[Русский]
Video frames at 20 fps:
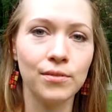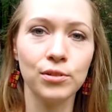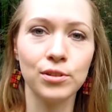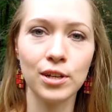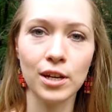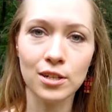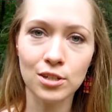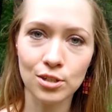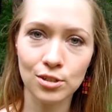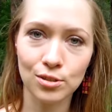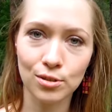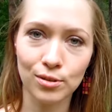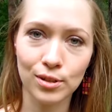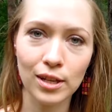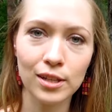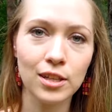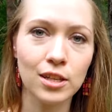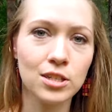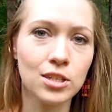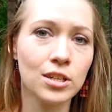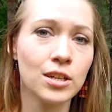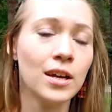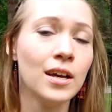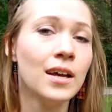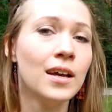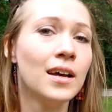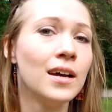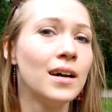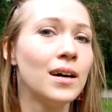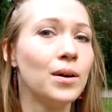А вот раньше сюда даже
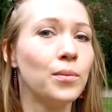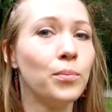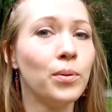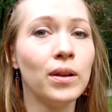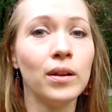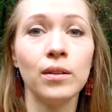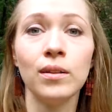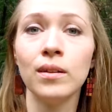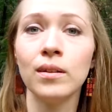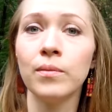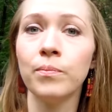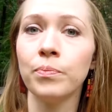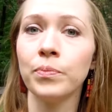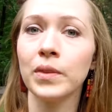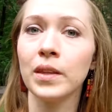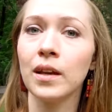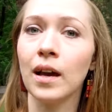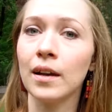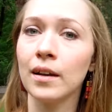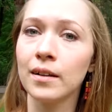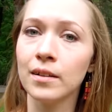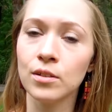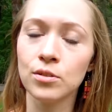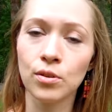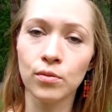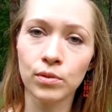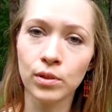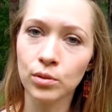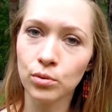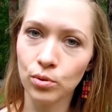э, были
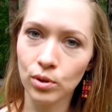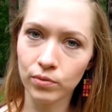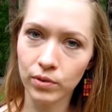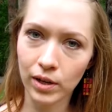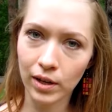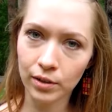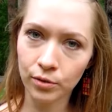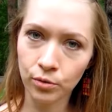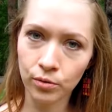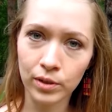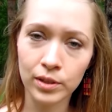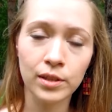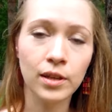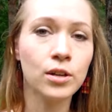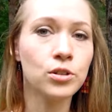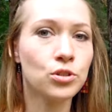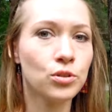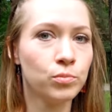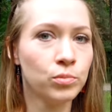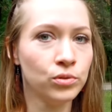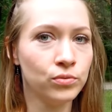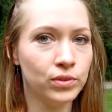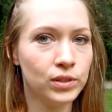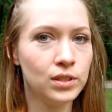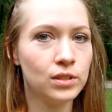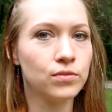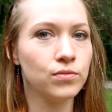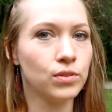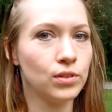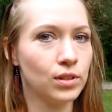организованы туры выходного дня, чтобы
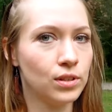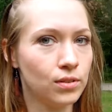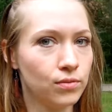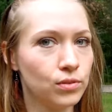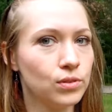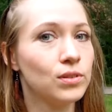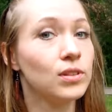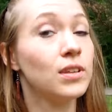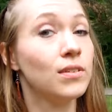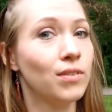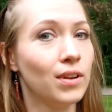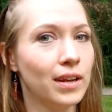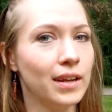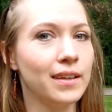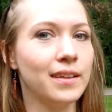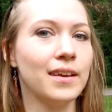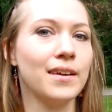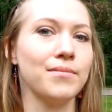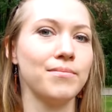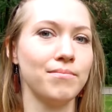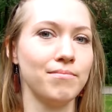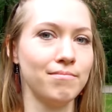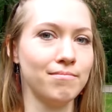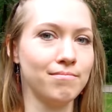увидеть вот это вот явление.